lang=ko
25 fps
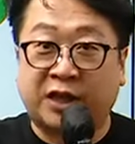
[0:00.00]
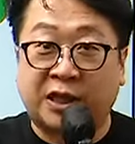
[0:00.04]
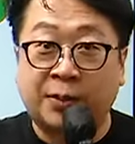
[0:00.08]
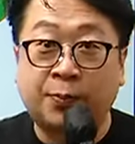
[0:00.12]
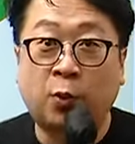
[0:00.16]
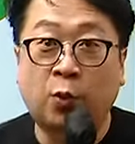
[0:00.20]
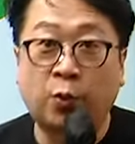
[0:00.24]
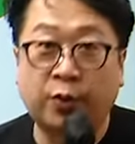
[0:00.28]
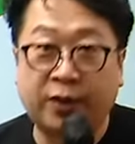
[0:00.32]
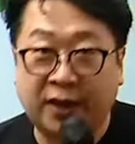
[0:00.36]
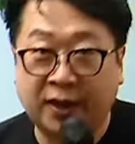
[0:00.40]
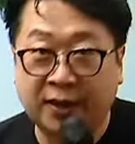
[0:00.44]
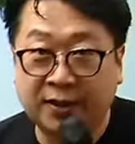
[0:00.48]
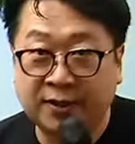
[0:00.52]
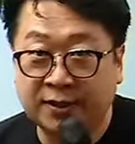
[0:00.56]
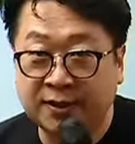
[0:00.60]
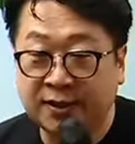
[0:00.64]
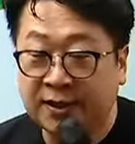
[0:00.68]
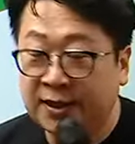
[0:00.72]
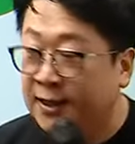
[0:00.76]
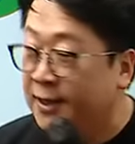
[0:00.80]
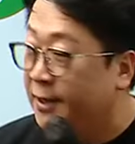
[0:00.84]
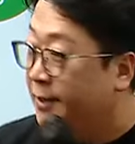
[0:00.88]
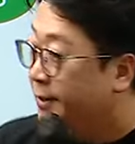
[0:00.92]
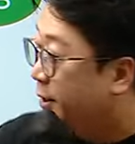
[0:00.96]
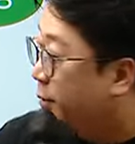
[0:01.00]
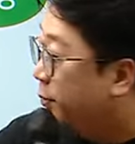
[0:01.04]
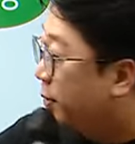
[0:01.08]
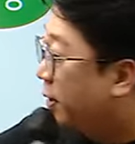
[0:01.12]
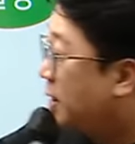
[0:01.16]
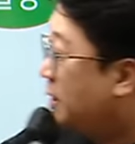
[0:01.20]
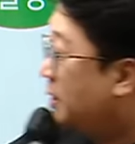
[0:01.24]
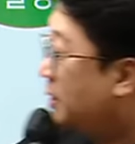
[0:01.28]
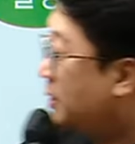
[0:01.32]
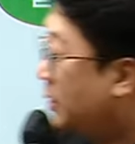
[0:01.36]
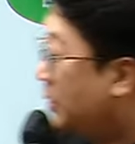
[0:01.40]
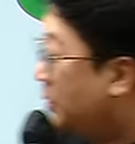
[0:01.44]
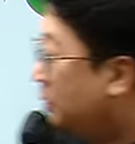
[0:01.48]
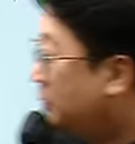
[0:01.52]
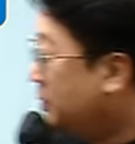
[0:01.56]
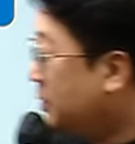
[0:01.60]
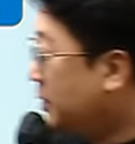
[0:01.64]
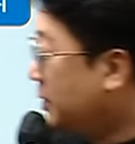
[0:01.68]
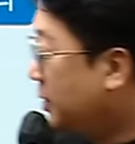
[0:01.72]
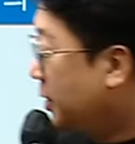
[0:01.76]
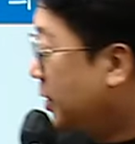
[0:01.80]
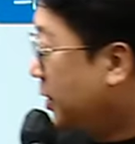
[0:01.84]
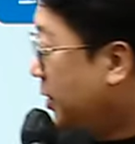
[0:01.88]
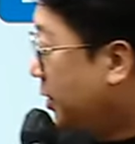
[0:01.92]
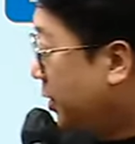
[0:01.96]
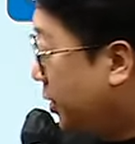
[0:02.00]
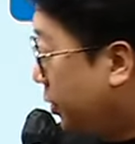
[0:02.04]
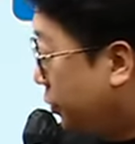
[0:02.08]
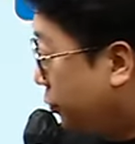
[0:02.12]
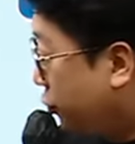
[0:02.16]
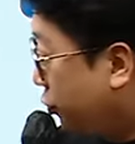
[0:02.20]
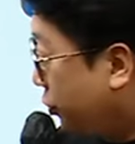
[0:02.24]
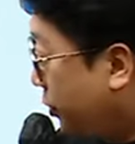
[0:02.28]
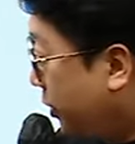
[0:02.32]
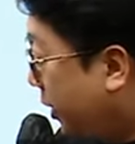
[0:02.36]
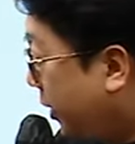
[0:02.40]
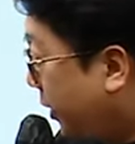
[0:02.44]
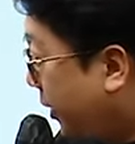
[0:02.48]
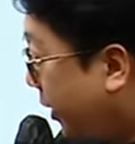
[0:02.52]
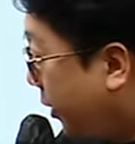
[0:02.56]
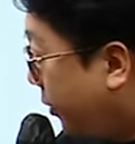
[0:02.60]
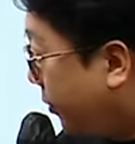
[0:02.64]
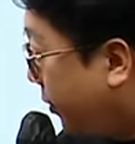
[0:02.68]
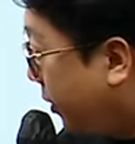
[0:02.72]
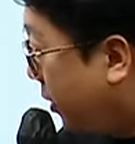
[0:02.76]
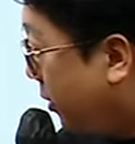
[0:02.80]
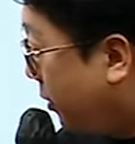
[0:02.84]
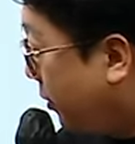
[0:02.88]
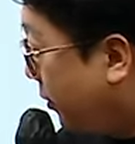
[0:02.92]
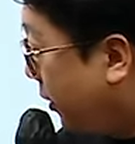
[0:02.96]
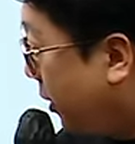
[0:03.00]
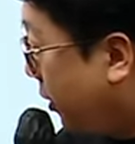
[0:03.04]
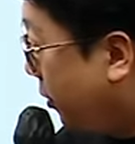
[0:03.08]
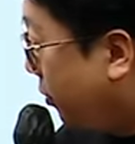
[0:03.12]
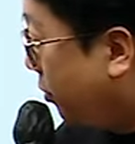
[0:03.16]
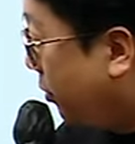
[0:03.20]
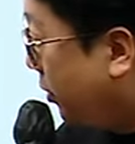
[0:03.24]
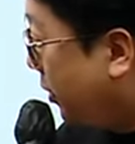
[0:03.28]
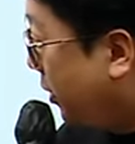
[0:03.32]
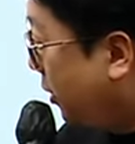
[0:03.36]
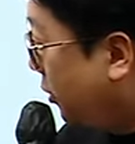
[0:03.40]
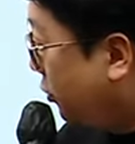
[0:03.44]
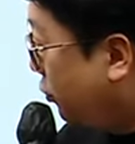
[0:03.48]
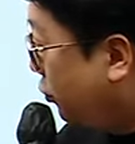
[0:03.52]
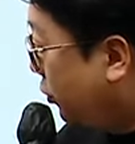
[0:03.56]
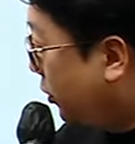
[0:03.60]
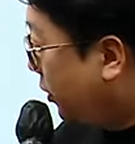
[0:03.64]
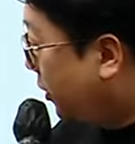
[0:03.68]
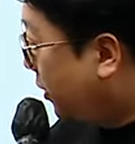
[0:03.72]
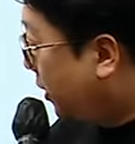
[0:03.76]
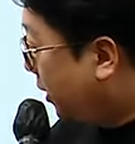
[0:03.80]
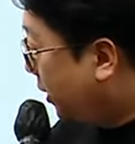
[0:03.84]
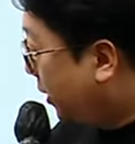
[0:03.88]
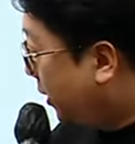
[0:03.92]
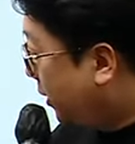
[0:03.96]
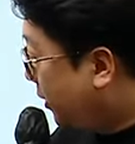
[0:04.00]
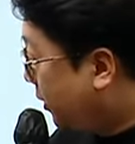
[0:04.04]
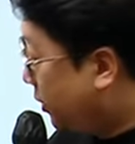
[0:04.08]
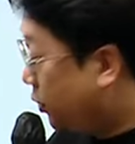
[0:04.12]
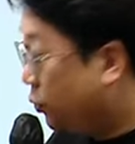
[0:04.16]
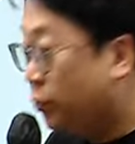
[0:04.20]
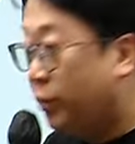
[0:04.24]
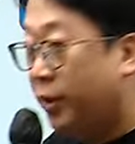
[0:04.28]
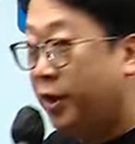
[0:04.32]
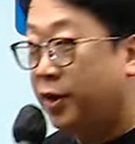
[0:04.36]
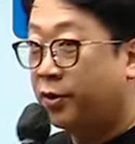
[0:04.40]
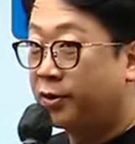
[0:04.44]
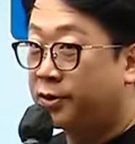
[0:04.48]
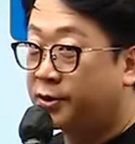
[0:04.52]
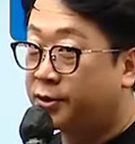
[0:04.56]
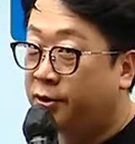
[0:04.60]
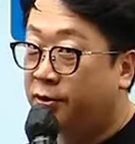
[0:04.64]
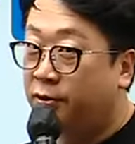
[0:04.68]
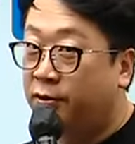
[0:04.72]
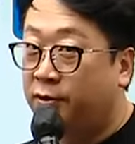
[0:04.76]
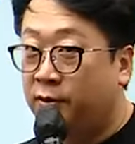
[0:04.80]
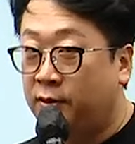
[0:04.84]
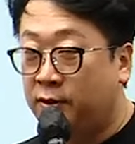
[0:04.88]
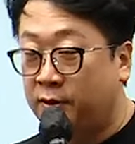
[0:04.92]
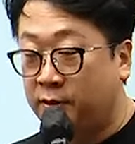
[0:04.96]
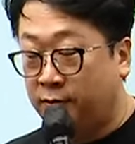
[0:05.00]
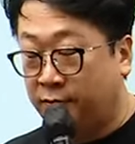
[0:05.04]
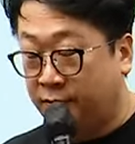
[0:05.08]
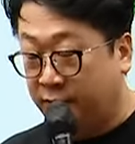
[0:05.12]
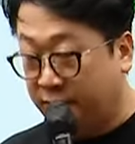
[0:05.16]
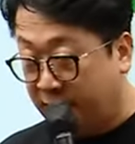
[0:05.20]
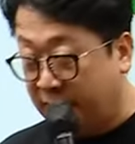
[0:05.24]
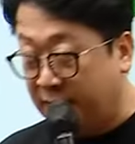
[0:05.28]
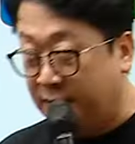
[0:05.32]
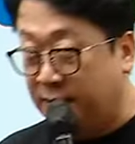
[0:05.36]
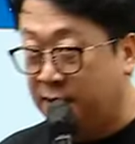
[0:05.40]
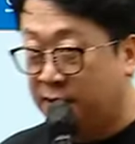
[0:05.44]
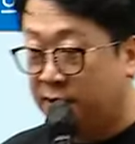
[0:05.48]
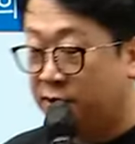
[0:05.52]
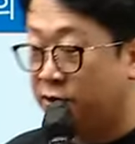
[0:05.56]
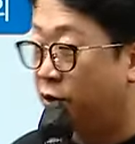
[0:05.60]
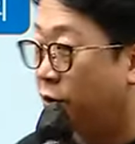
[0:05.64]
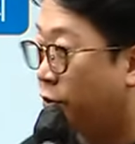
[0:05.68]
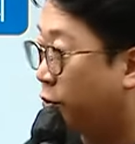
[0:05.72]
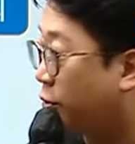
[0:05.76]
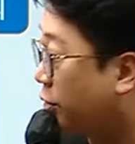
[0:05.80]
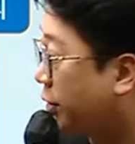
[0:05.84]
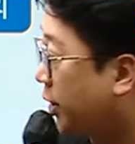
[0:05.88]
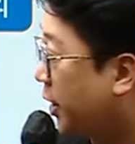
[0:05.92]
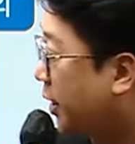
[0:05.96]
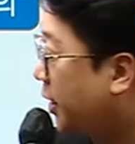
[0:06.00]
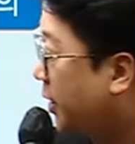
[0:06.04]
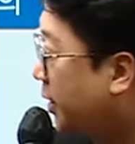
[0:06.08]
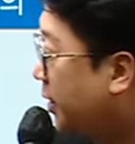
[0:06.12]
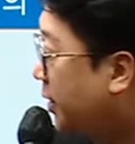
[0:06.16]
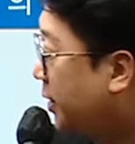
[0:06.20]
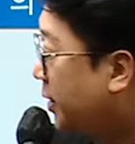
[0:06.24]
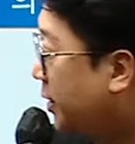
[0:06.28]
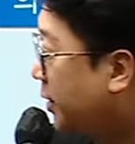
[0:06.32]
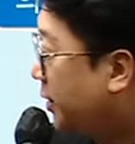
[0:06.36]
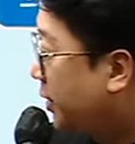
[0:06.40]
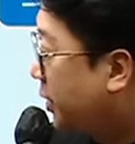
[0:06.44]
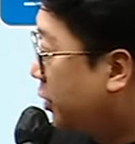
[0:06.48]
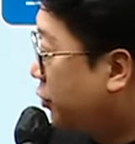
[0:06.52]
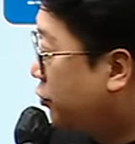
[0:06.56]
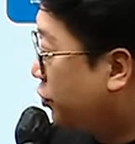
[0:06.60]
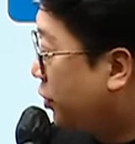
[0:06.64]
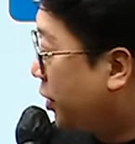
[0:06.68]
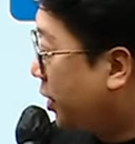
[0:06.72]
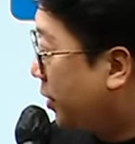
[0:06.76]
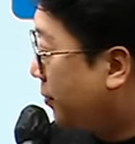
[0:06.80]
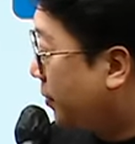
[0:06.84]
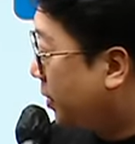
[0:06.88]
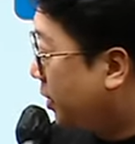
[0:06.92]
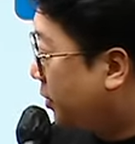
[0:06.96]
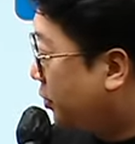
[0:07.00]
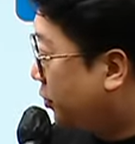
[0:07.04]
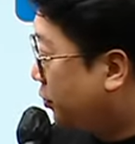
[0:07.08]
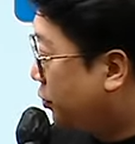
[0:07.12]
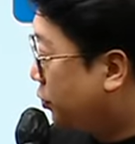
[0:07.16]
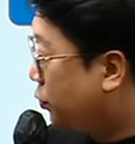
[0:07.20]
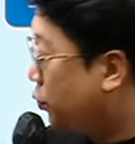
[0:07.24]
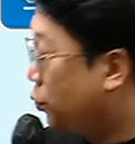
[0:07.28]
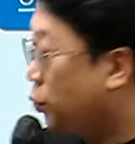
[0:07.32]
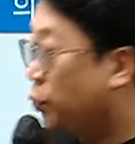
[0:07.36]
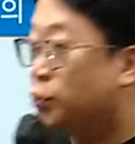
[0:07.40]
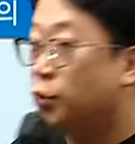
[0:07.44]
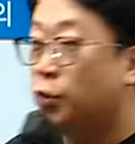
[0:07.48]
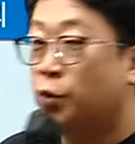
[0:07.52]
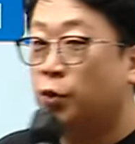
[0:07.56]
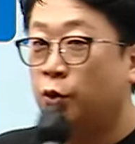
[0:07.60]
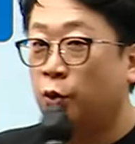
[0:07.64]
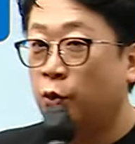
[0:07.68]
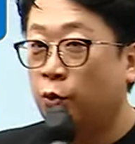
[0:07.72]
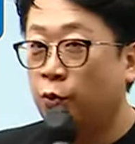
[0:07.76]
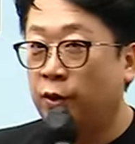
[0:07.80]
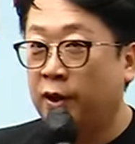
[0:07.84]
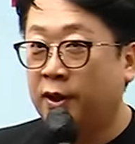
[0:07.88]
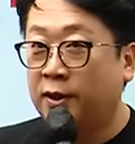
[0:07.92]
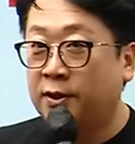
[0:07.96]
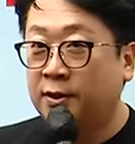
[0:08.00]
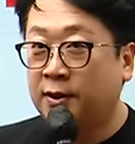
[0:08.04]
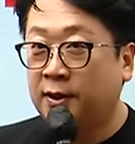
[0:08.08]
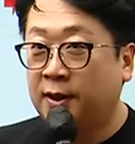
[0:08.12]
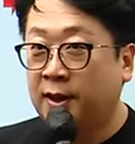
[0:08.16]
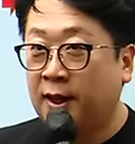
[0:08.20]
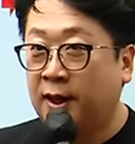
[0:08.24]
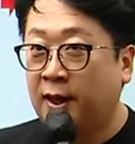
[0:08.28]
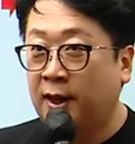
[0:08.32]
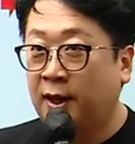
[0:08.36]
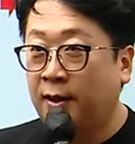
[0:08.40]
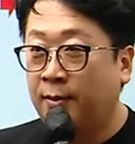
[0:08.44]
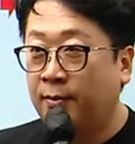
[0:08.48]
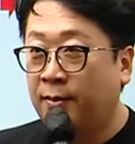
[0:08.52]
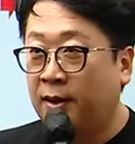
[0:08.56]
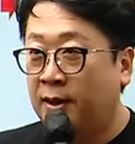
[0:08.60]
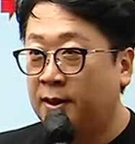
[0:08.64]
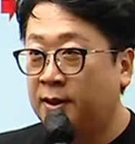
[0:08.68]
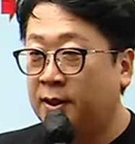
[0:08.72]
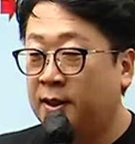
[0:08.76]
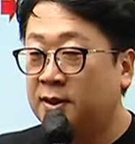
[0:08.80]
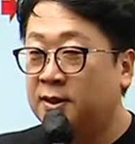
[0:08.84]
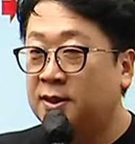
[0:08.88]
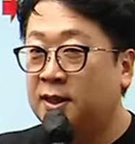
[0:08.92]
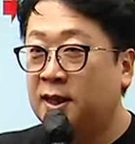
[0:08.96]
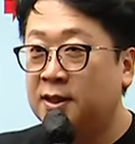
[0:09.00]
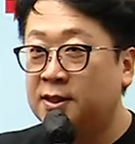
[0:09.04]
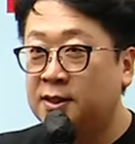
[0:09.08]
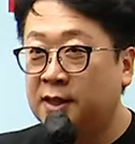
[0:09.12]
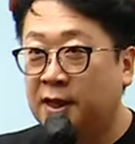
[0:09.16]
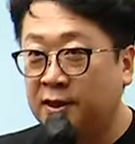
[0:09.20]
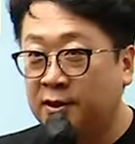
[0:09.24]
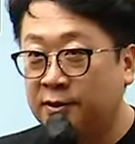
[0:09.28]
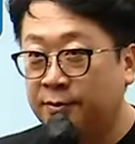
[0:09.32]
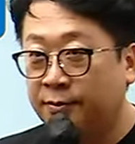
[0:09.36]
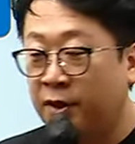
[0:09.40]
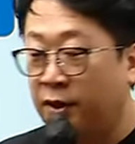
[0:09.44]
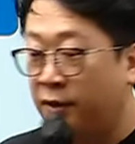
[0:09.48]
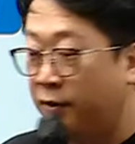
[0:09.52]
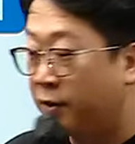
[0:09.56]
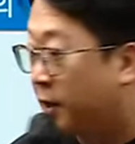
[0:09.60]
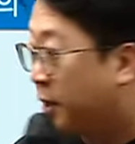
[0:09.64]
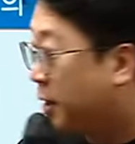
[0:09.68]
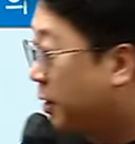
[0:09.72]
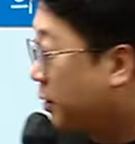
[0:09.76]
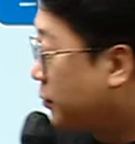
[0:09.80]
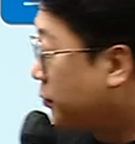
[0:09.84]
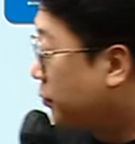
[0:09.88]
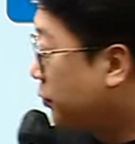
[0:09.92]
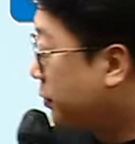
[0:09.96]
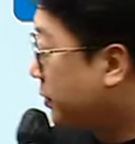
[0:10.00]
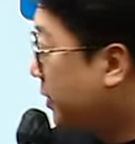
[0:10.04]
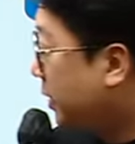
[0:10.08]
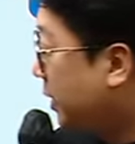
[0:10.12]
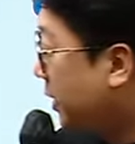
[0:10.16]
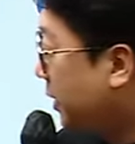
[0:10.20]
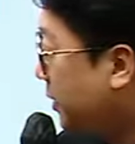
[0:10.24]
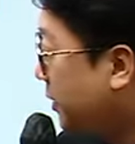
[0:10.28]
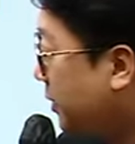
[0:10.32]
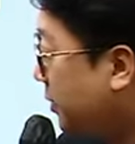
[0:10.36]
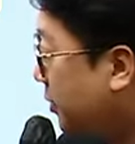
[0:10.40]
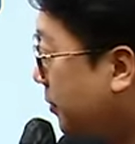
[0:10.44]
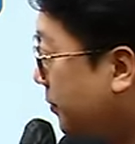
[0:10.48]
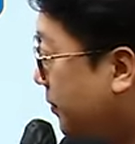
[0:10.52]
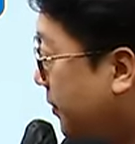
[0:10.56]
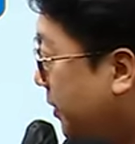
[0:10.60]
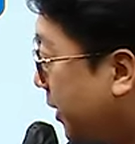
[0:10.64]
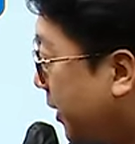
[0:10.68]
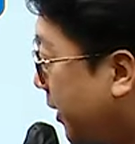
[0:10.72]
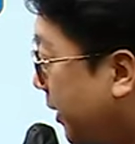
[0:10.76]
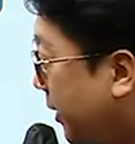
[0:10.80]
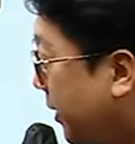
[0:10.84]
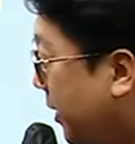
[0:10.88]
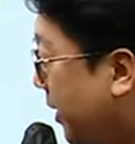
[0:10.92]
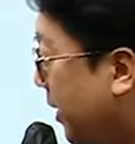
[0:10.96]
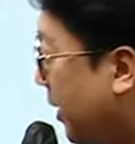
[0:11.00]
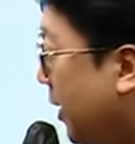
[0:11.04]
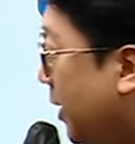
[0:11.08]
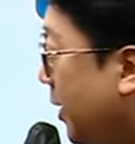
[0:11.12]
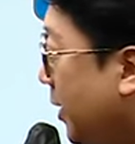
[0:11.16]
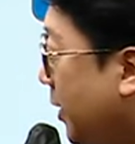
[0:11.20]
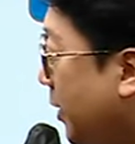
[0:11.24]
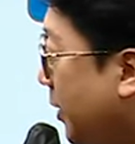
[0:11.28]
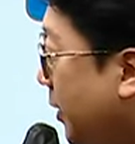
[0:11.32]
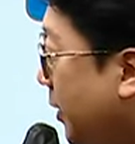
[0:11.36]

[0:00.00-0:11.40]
기본계획은 관리계획은 국가계획 관련됐거나 둘 이상의 시도에 걸쳤는데 시끄럽거나 기준에 안 맞아서 조정 요구했는데 만약에 응하지 않으면 국장이 직접 짜겠다.